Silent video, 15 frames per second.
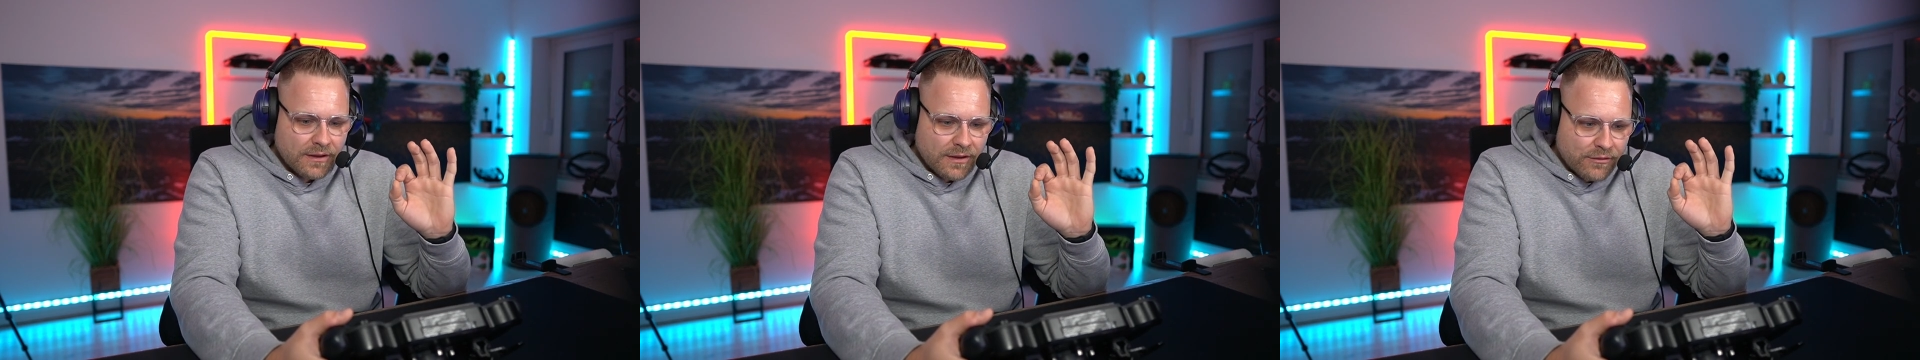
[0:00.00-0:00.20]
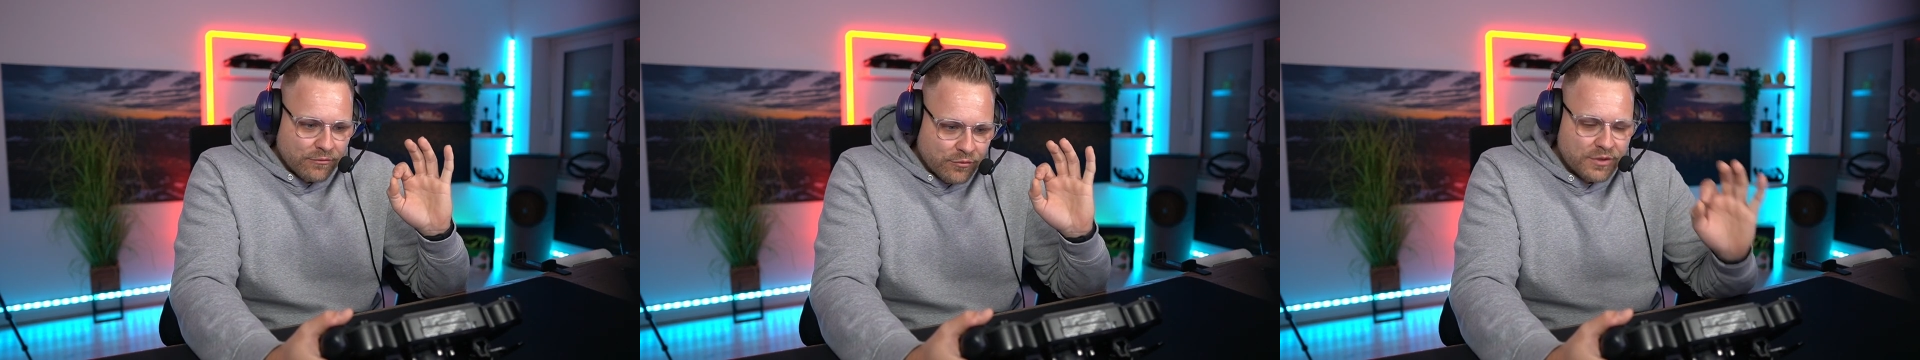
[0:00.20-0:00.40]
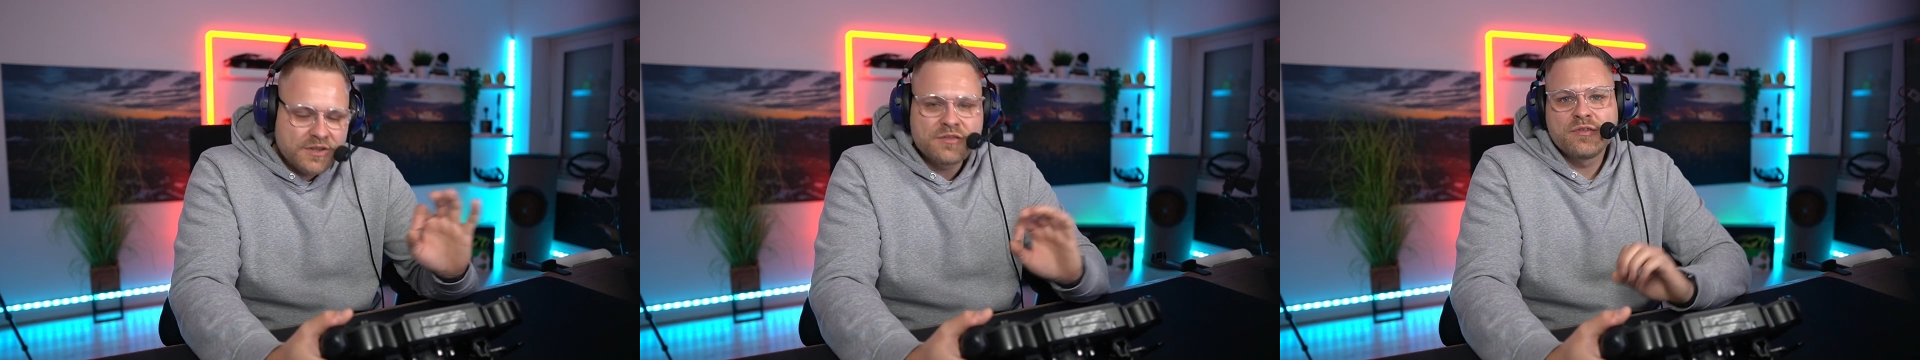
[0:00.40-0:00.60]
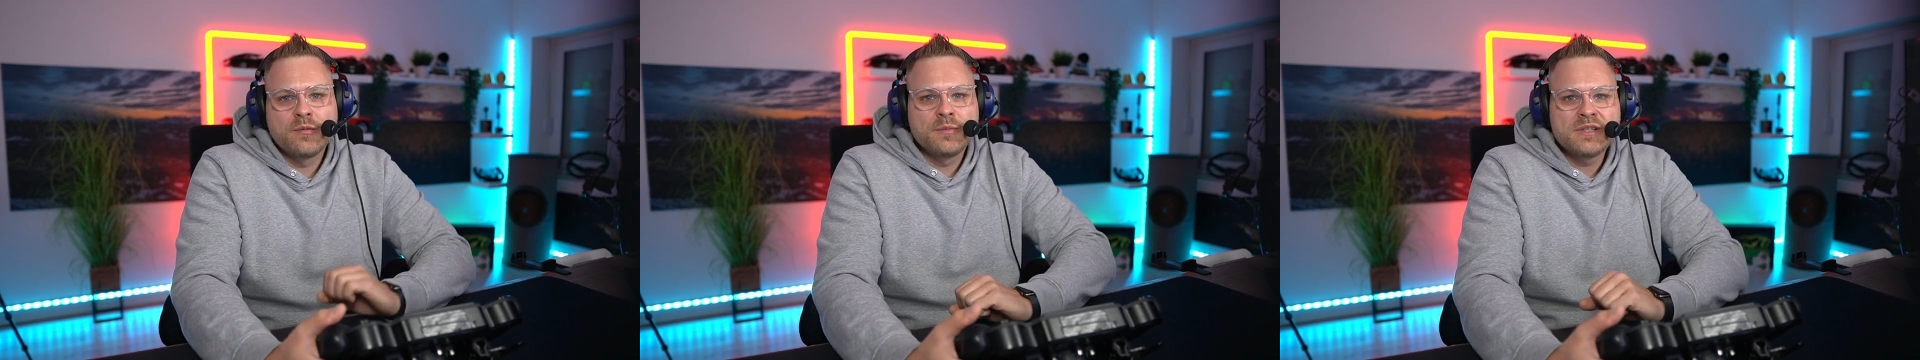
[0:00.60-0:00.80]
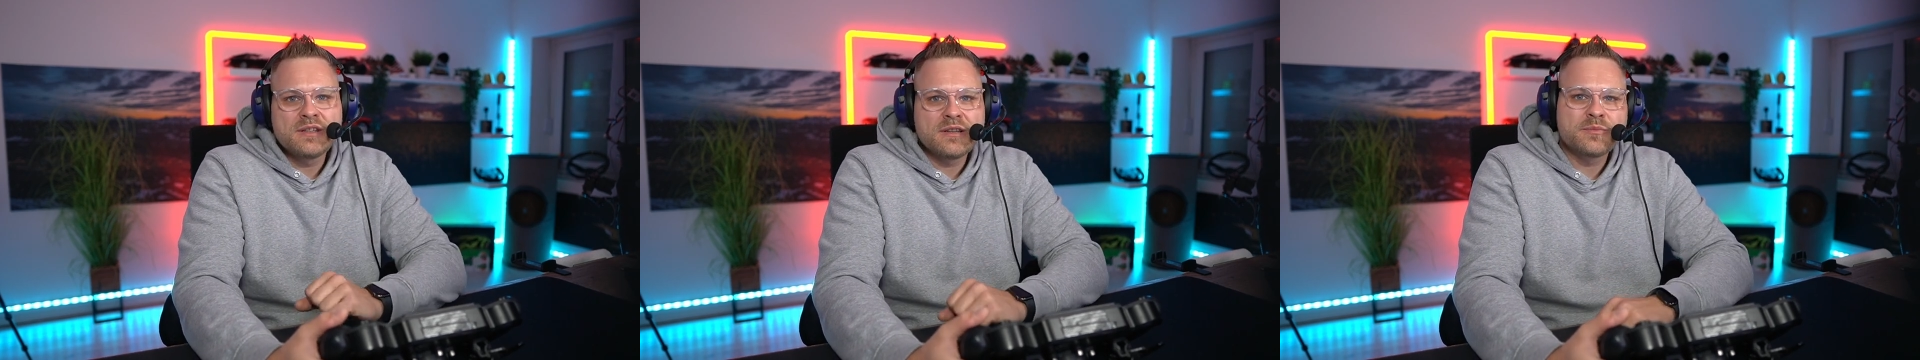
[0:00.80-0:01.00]
Würde ich es für
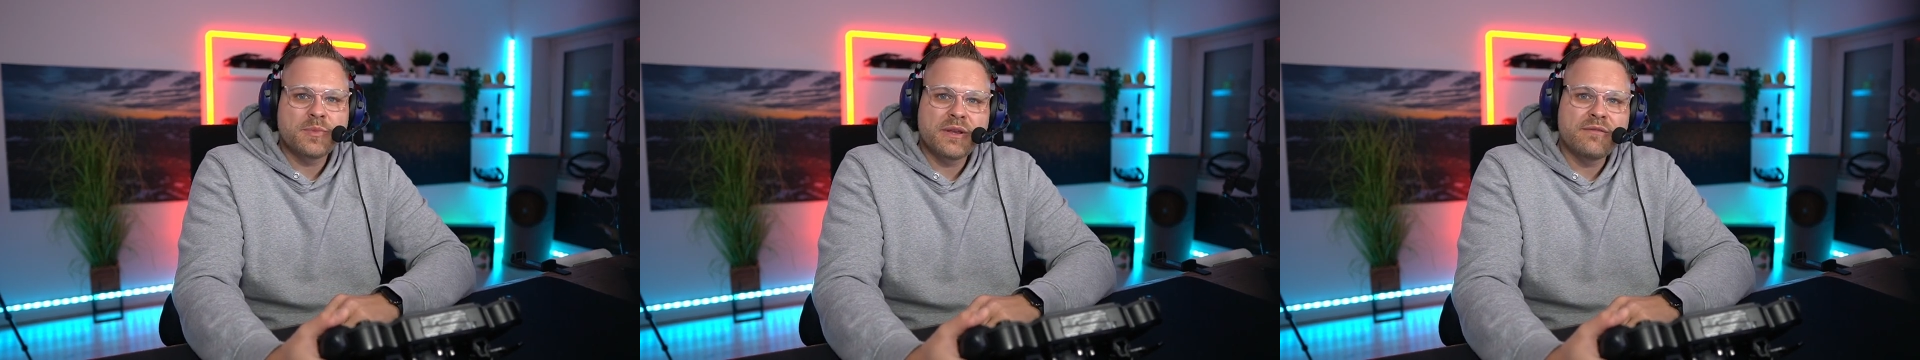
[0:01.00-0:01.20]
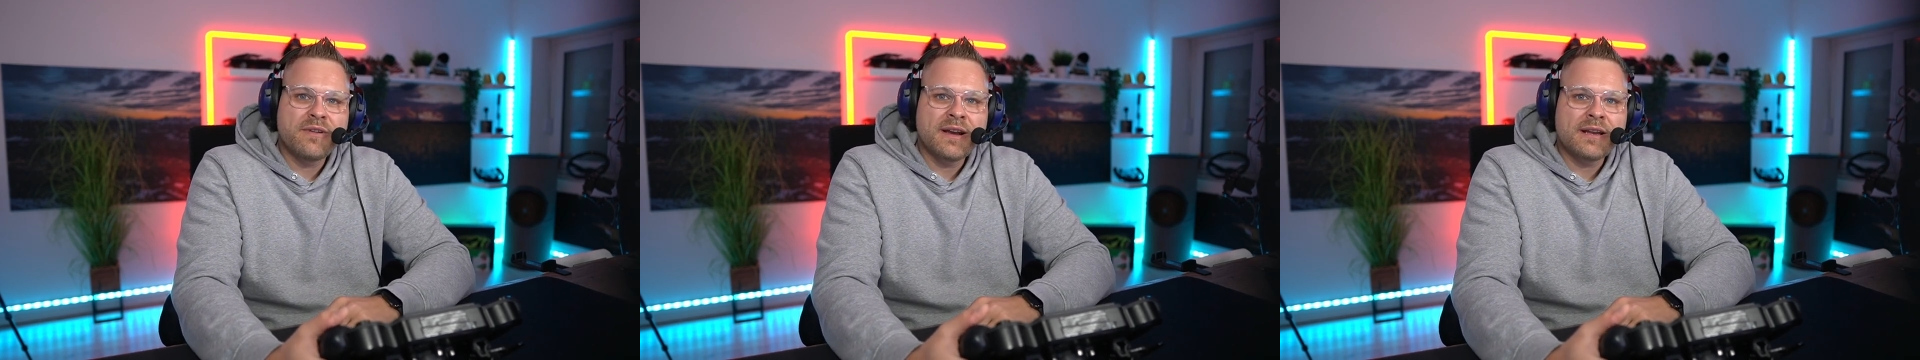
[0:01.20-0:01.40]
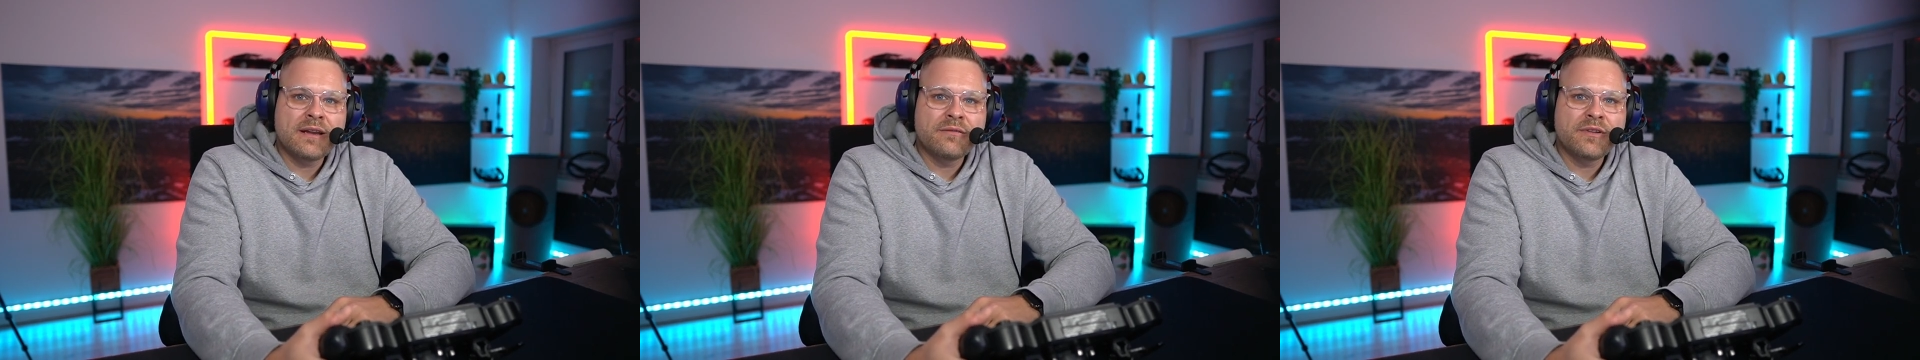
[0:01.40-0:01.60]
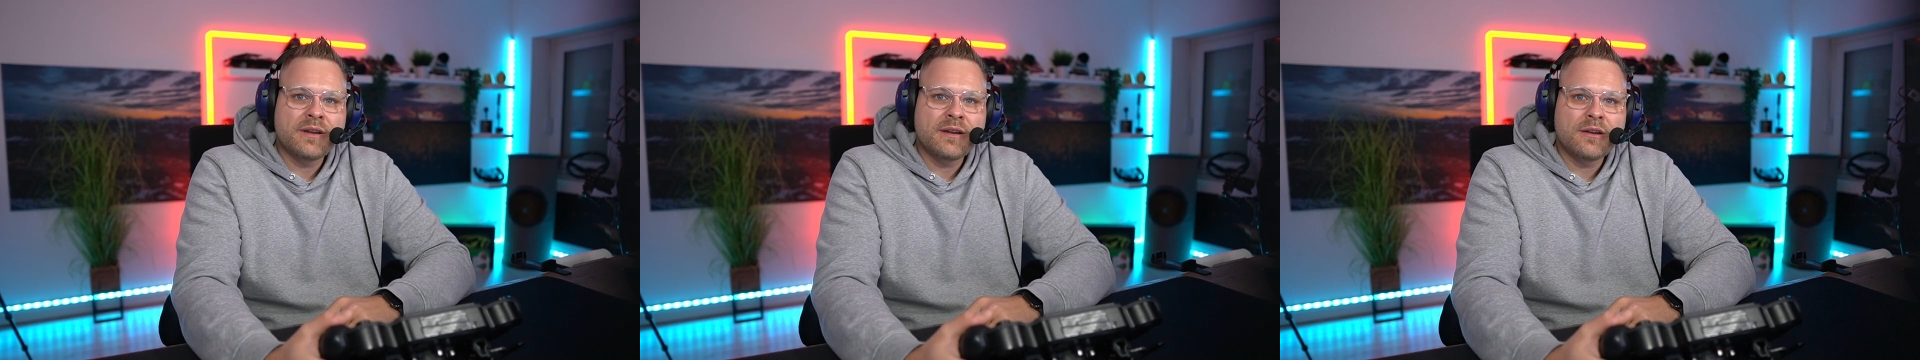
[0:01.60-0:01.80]
mich als Privatanwender